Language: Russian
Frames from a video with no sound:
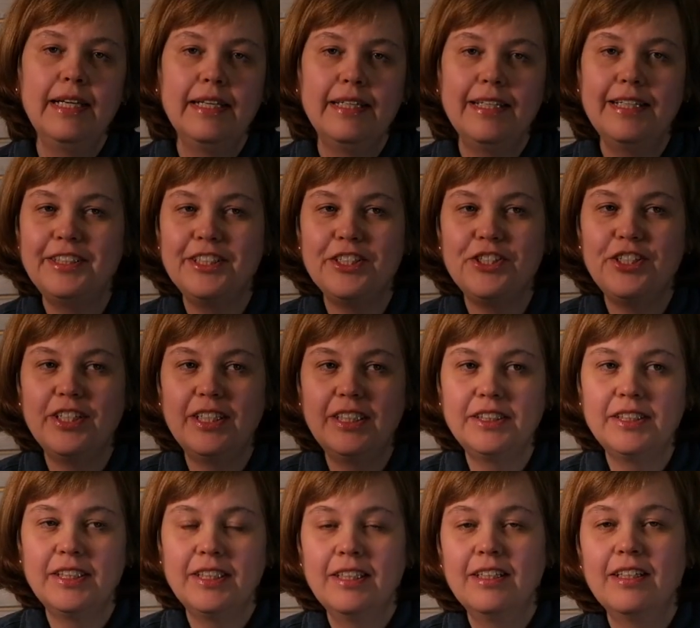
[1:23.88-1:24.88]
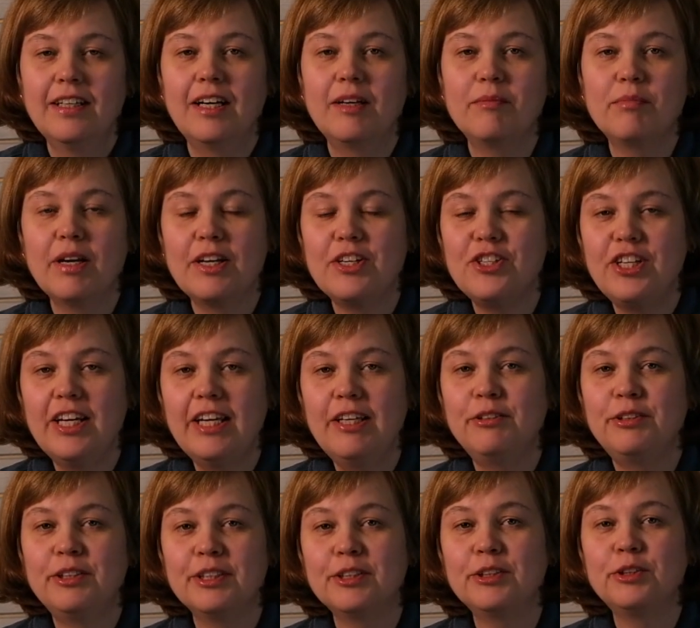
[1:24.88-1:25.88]
Я сейчас
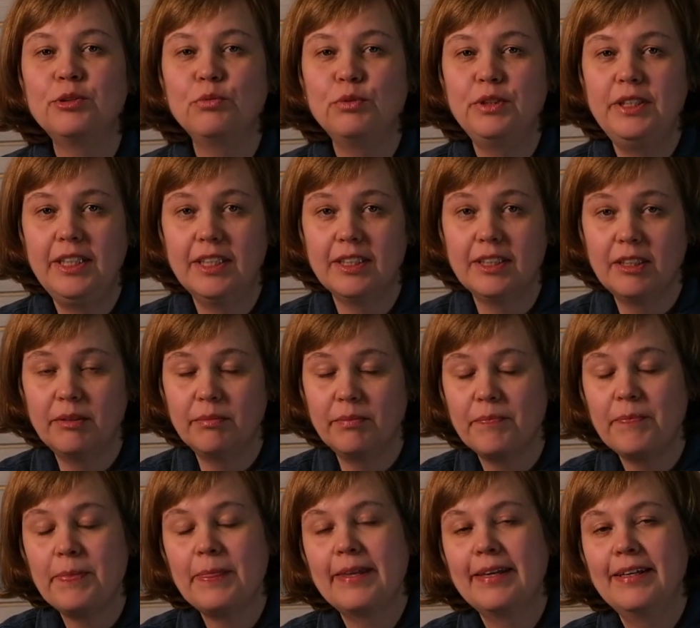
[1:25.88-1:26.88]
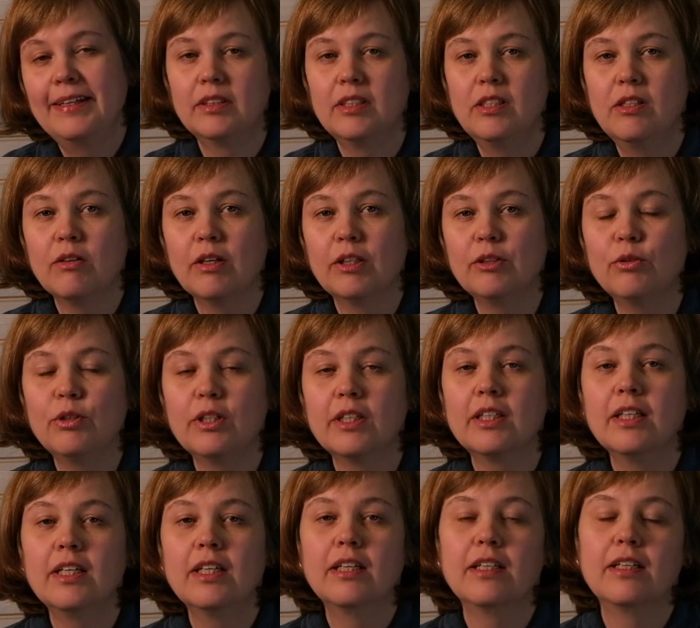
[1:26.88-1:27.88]
обращаюсь к студентам, которых
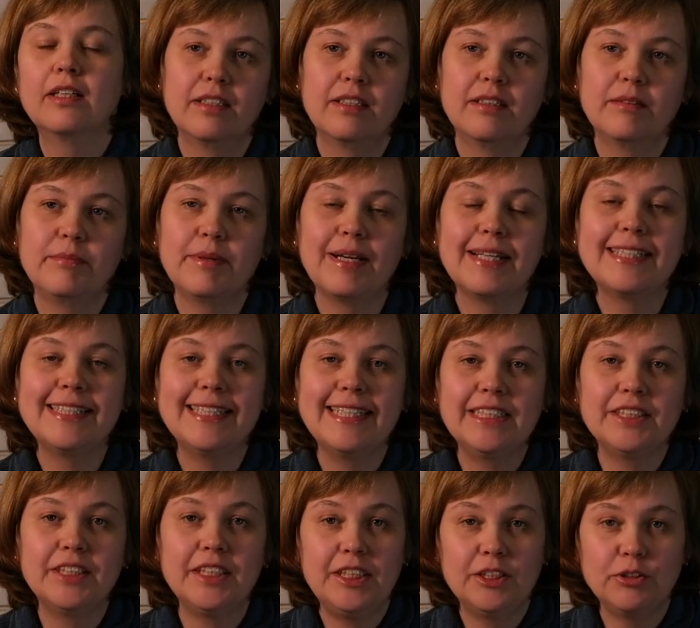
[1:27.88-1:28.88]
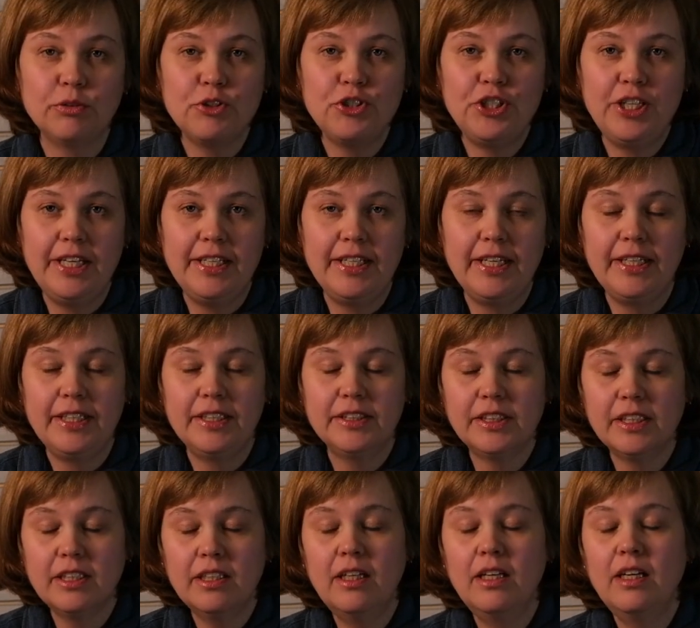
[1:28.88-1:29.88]
э, процесс изучения
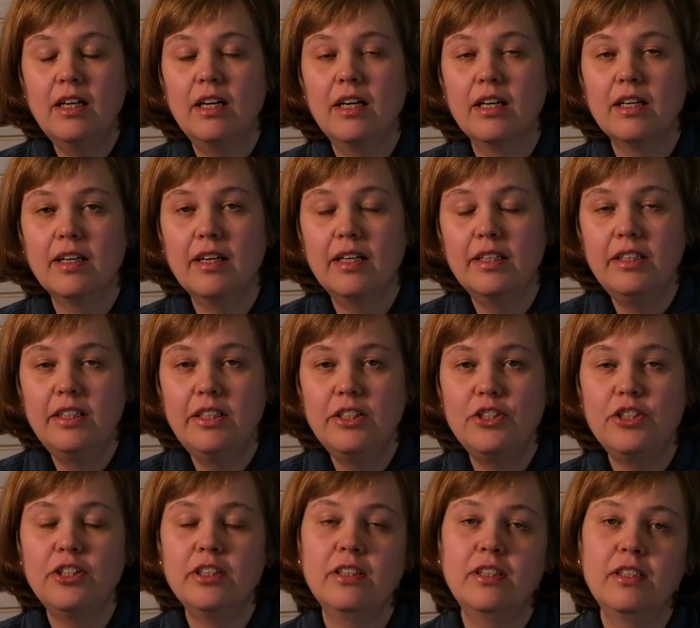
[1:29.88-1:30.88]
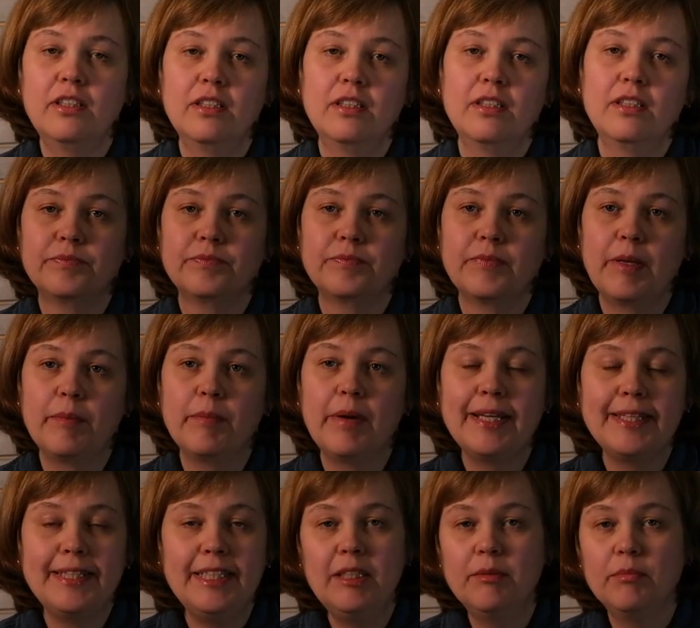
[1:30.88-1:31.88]
языка ограничен там,
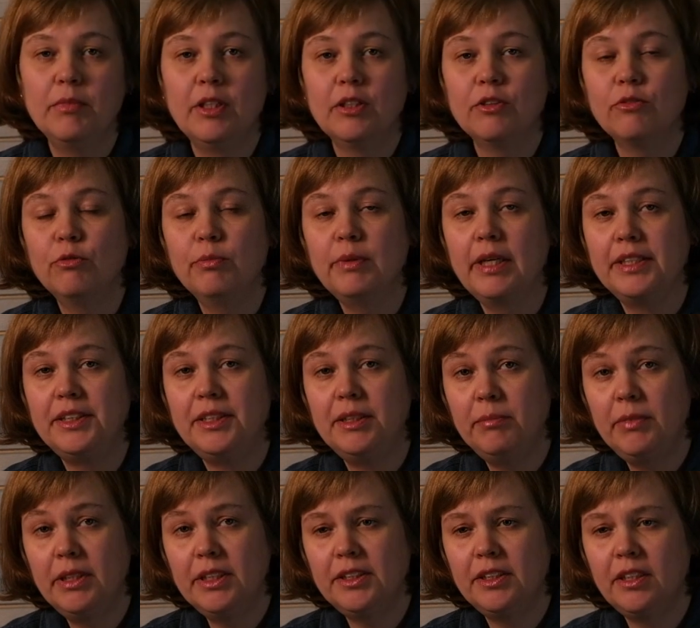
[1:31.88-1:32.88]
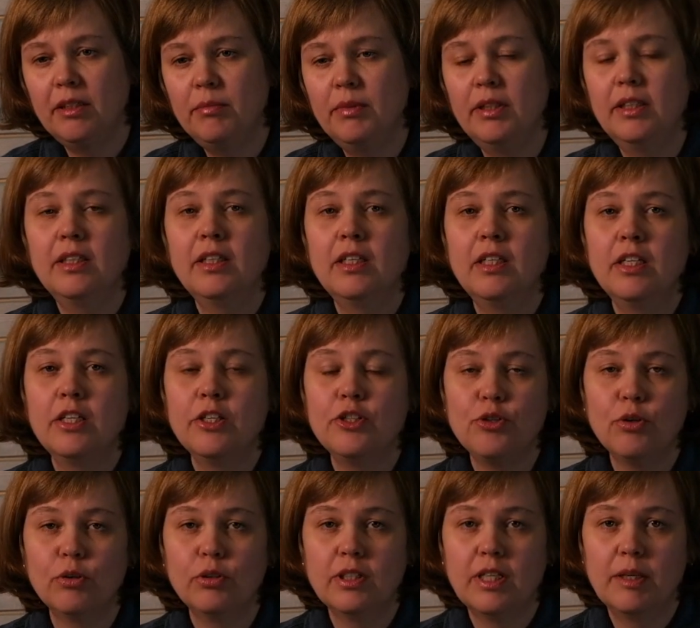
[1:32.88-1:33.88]
одним или двумя семестрами,
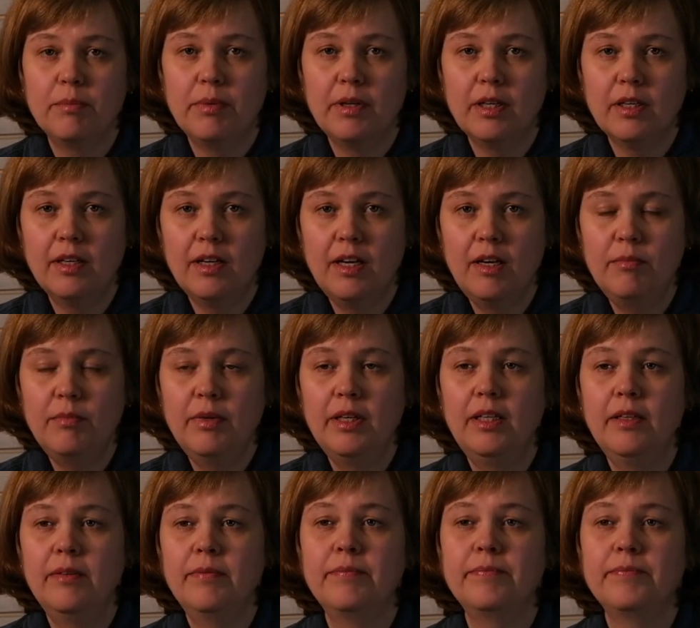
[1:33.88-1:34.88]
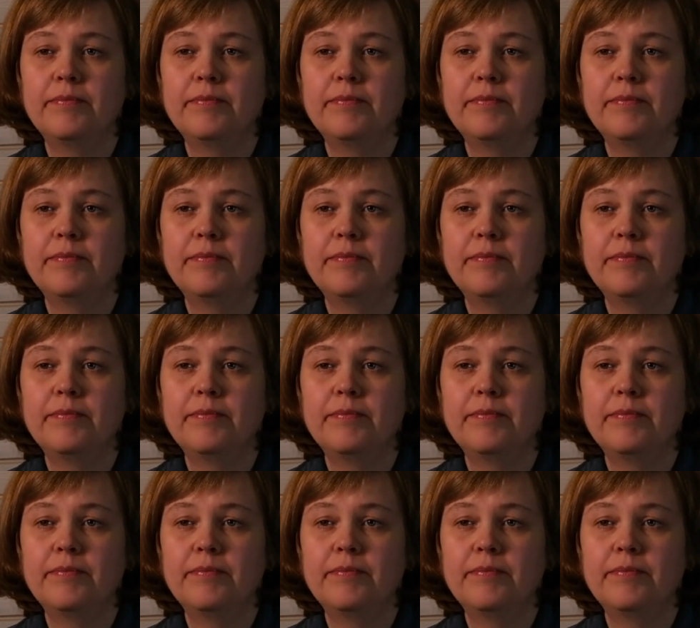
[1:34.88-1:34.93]
четкой программой,